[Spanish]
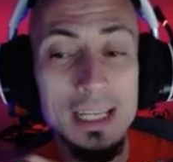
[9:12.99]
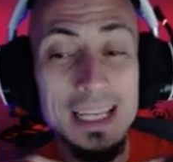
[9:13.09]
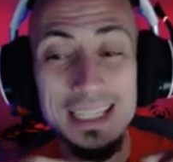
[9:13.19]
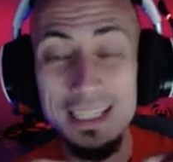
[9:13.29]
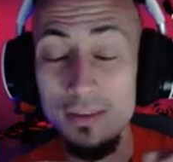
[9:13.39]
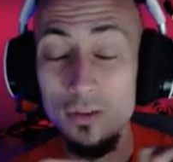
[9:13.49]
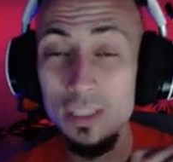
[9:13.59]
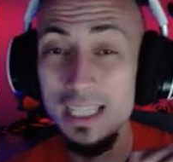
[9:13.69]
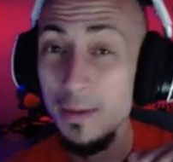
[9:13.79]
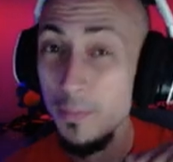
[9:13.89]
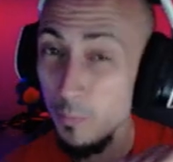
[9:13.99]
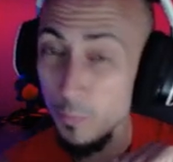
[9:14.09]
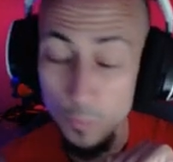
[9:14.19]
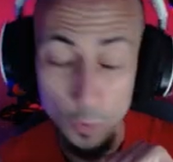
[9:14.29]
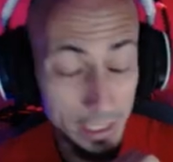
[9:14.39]
se hicieron ya
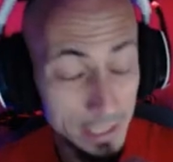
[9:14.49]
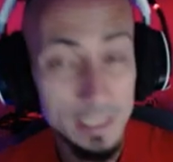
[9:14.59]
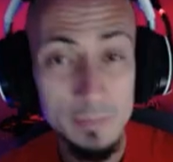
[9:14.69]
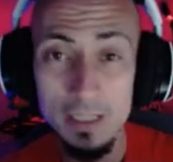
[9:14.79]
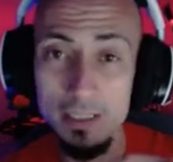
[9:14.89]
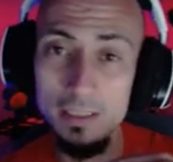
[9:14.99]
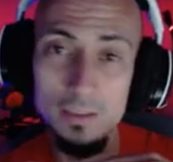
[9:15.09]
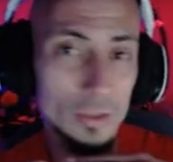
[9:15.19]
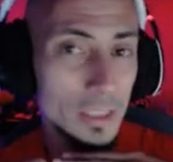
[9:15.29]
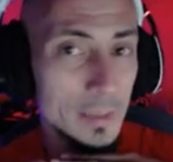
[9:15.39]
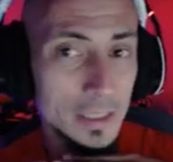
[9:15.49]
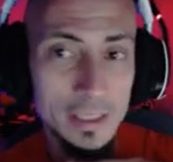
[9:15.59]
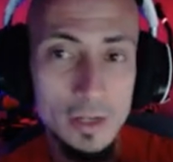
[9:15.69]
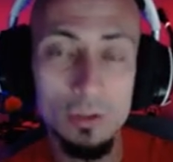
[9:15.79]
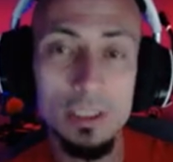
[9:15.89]
buenísimas y totalmente
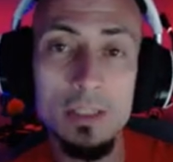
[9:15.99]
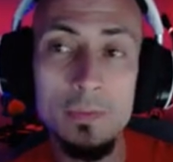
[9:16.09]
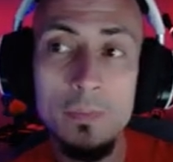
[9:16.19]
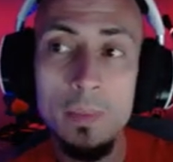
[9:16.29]
rotas